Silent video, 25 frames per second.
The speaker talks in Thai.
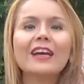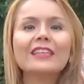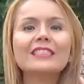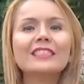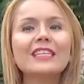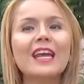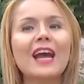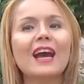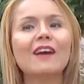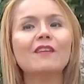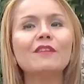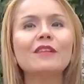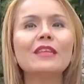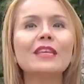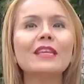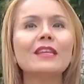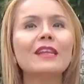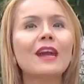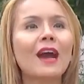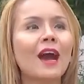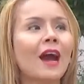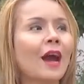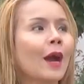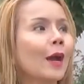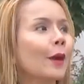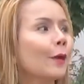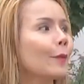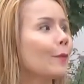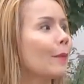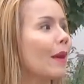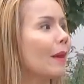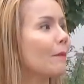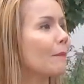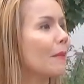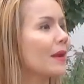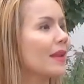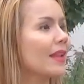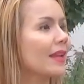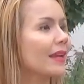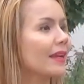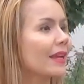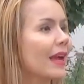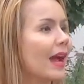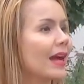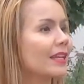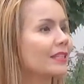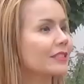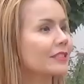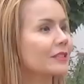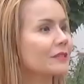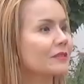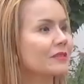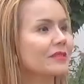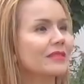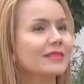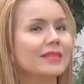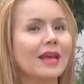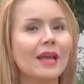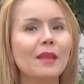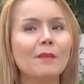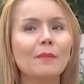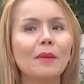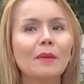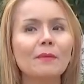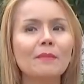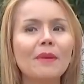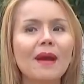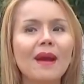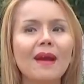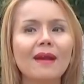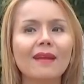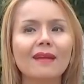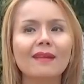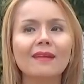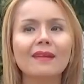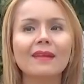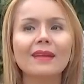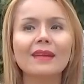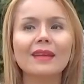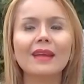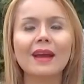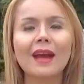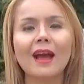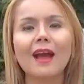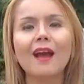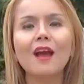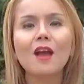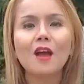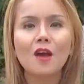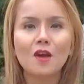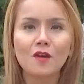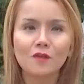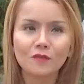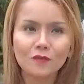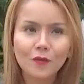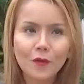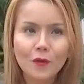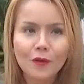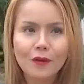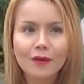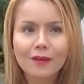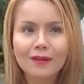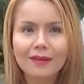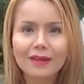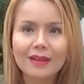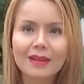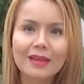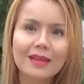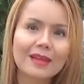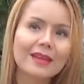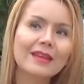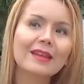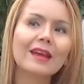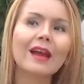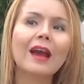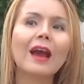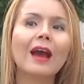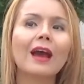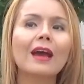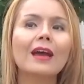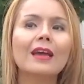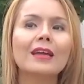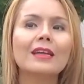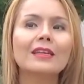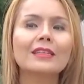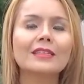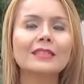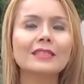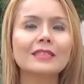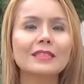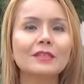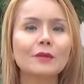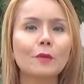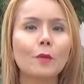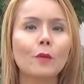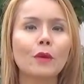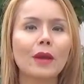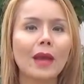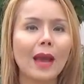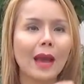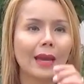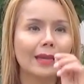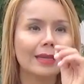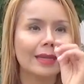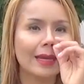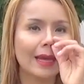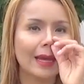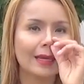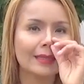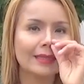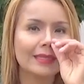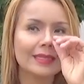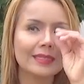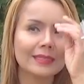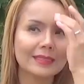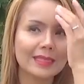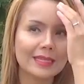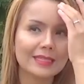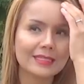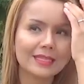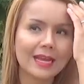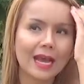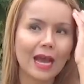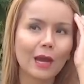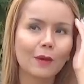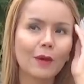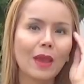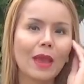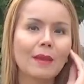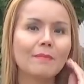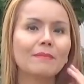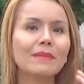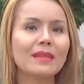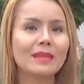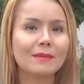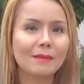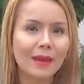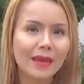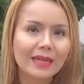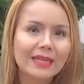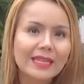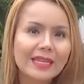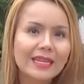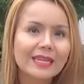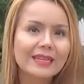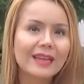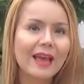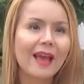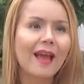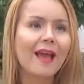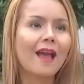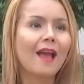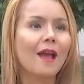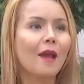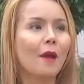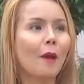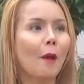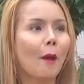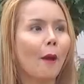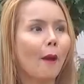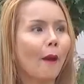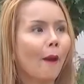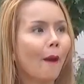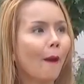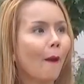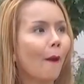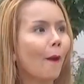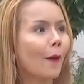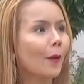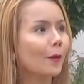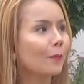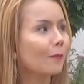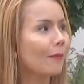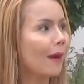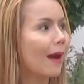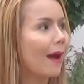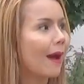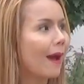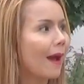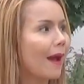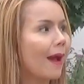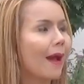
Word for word: เช้านี้นะคะบรรยากาศสดใสมากๆเลยนะคะโฟก็เลยนะคะถือโอกาสนะคะตื่นแต่เช้าแอบหนีแพทริกเนี่ยออกมา